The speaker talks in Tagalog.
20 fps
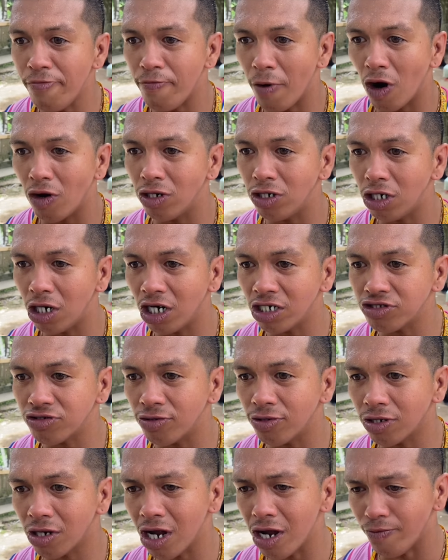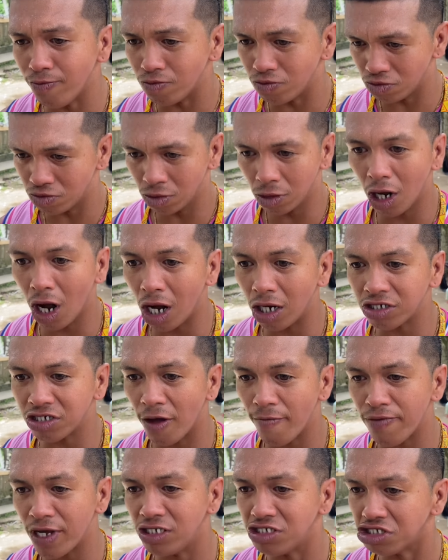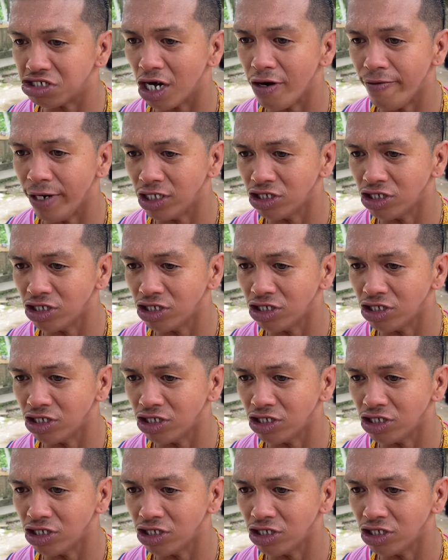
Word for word: Paul, uh, turip! Nga, depensa man